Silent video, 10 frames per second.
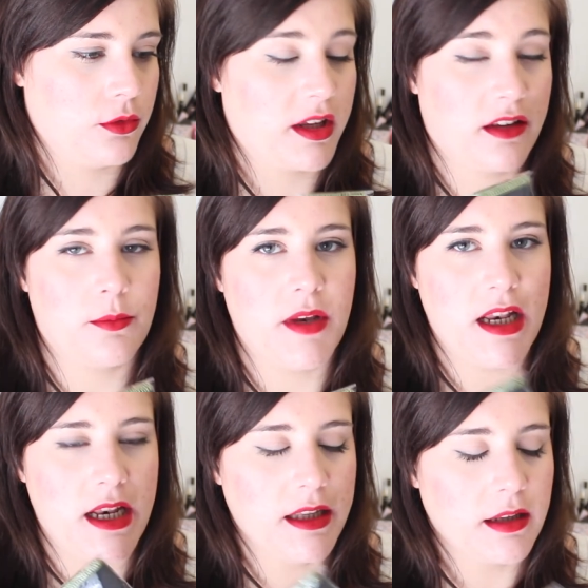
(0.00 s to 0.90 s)
15
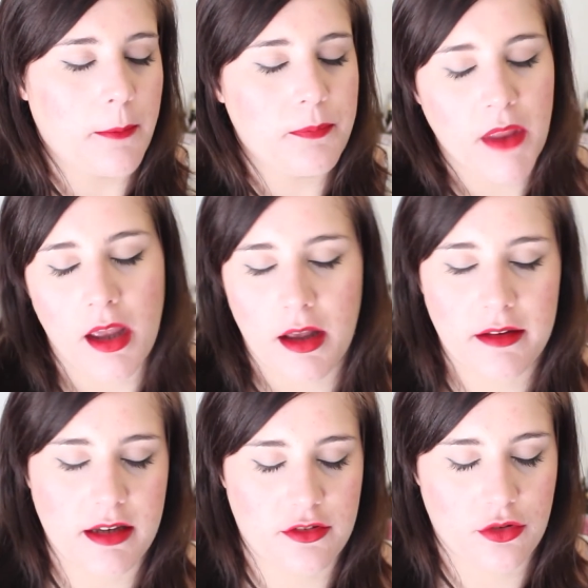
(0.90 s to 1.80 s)
ml
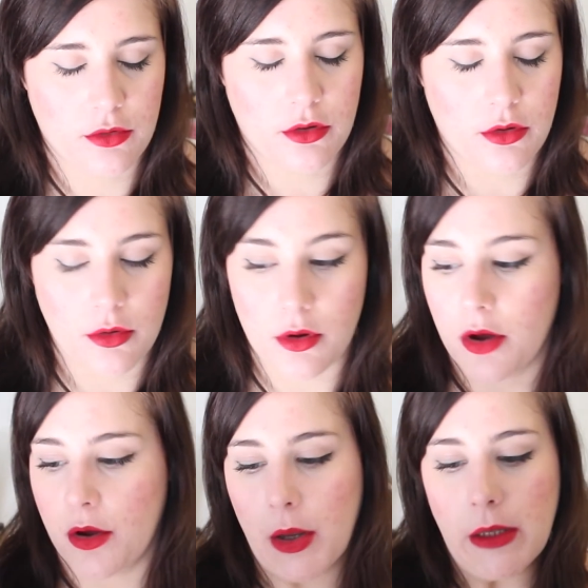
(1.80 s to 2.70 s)
sachant que
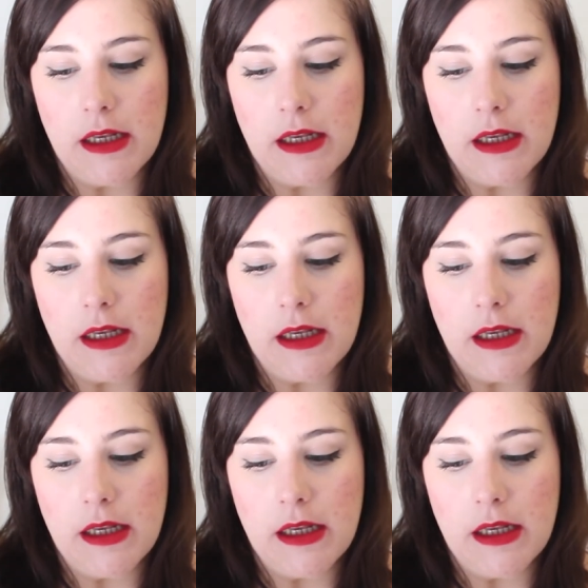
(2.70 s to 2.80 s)
euh,